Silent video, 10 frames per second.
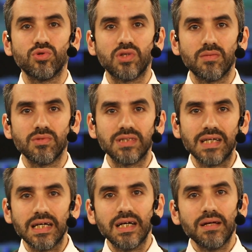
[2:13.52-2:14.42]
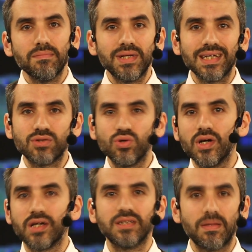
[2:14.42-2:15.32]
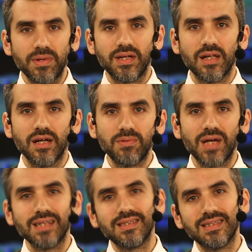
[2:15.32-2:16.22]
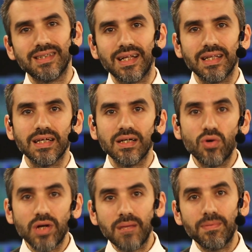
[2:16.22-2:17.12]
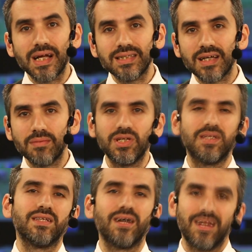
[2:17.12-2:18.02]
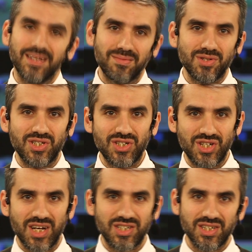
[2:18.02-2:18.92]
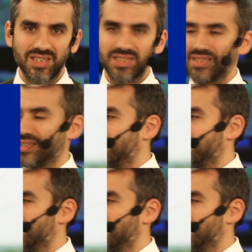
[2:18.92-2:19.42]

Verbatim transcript: muhtarımızla biraz köy hakkında bilgi alıp kendisinden orayı biraz daha bize detaylandırmasını rica edeceğiz.